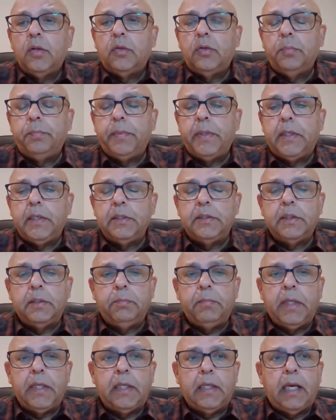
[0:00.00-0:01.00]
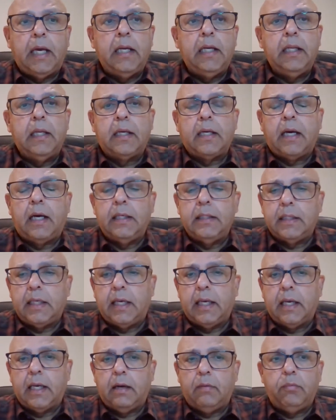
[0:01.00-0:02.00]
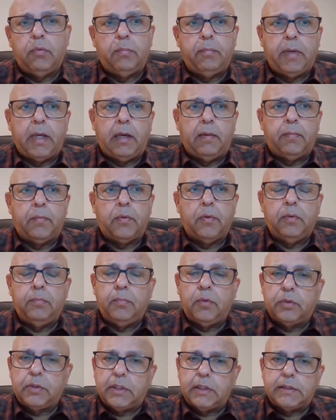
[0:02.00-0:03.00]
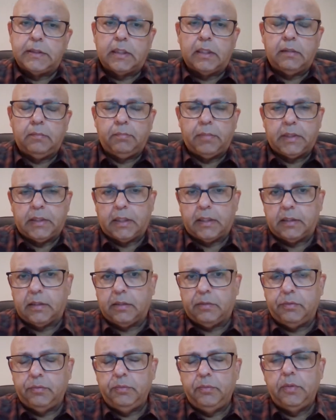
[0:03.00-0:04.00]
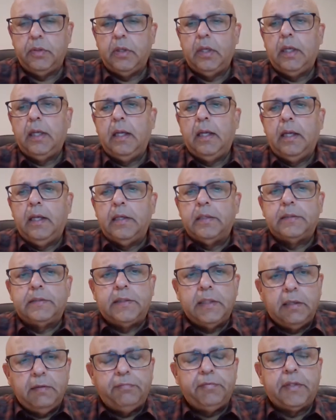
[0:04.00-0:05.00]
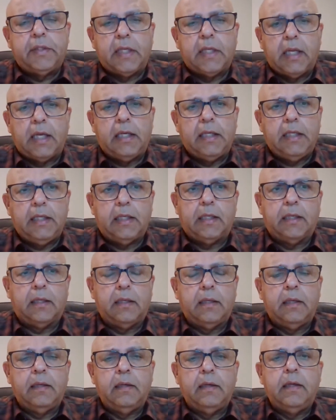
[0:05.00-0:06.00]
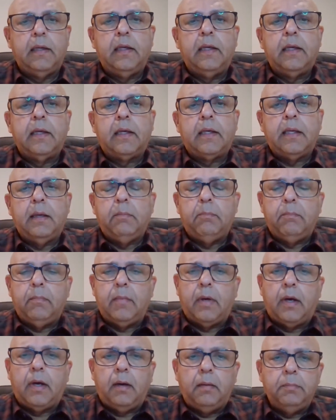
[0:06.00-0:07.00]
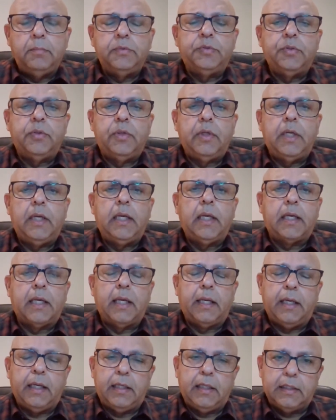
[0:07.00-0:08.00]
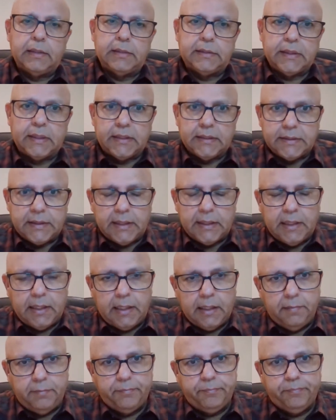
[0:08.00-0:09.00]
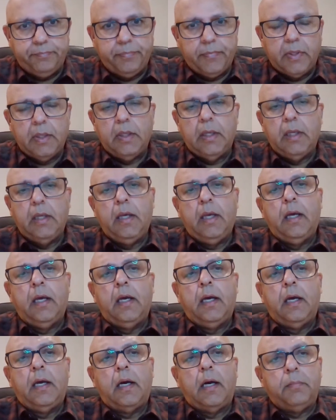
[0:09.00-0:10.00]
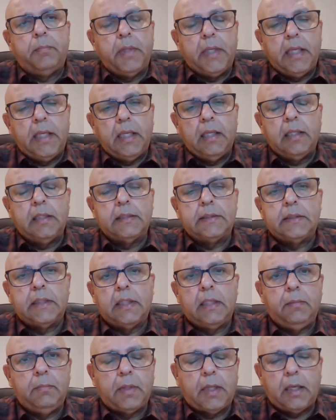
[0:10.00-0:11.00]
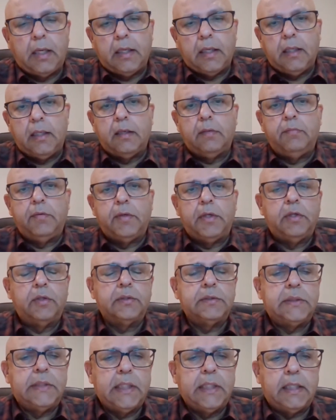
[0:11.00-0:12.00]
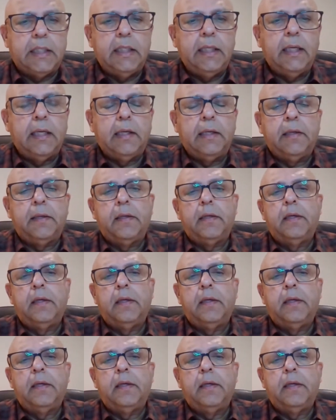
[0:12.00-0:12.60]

तो पिटिशन में क्या लिखा जाएगा वो मैं आपको मुख्तसरन बताता हूँ सिर्फ इतना ही कि हम जो है कैनेडियन सिटीजन हैं हमने सलीम लालानी की वीडियोस देखी है